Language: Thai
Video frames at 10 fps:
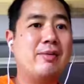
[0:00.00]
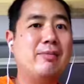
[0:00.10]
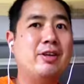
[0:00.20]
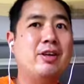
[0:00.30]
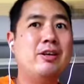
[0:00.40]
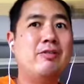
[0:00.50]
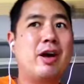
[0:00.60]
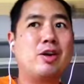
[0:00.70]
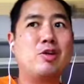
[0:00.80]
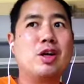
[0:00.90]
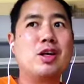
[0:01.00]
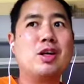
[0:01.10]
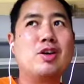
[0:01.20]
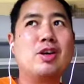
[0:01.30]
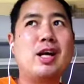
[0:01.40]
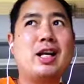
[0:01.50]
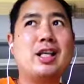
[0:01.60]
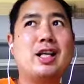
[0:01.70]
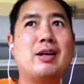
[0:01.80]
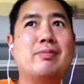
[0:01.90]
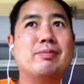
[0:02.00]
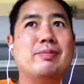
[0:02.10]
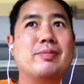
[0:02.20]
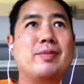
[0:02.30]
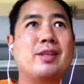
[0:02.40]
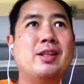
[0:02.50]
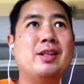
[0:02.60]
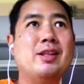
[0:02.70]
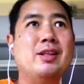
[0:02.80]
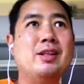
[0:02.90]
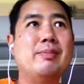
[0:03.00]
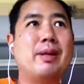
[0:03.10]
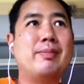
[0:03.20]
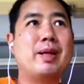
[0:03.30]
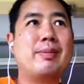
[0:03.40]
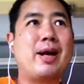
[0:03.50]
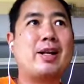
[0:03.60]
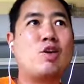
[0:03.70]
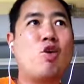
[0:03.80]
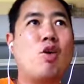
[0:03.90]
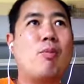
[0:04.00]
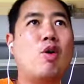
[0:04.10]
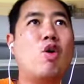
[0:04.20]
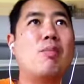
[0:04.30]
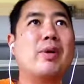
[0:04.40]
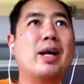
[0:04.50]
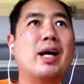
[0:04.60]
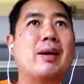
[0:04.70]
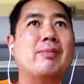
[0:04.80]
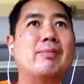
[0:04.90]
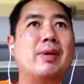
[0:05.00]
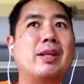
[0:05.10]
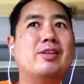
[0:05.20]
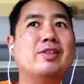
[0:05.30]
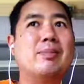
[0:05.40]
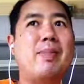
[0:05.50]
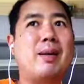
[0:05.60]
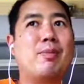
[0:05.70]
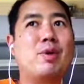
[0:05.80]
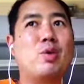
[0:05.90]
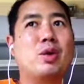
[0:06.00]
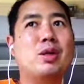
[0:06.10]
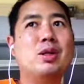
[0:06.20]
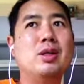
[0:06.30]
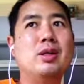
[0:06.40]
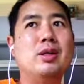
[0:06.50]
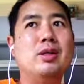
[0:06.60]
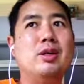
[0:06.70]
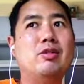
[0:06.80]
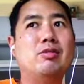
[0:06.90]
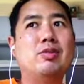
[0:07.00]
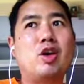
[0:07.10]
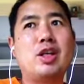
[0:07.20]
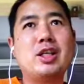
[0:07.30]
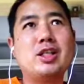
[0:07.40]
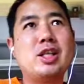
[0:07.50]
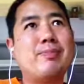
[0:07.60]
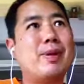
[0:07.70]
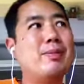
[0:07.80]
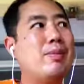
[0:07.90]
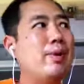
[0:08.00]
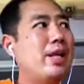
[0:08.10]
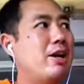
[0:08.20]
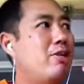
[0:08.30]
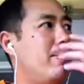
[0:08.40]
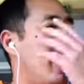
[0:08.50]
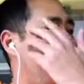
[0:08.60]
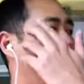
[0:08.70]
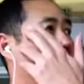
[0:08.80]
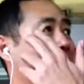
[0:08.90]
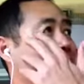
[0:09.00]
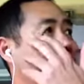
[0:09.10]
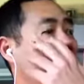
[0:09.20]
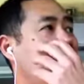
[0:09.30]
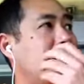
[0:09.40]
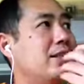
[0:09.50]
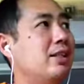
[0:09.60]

ครับ ฟังดูแล้วก็ค่อนข้างจะเป็นเหมือนกับการโกหกพกลมนะครับ เป็น 18มงกุฎแล้วตอนนี้ 20 ปีผมไม่แน่ใจว่าผ่านมาเขามีการ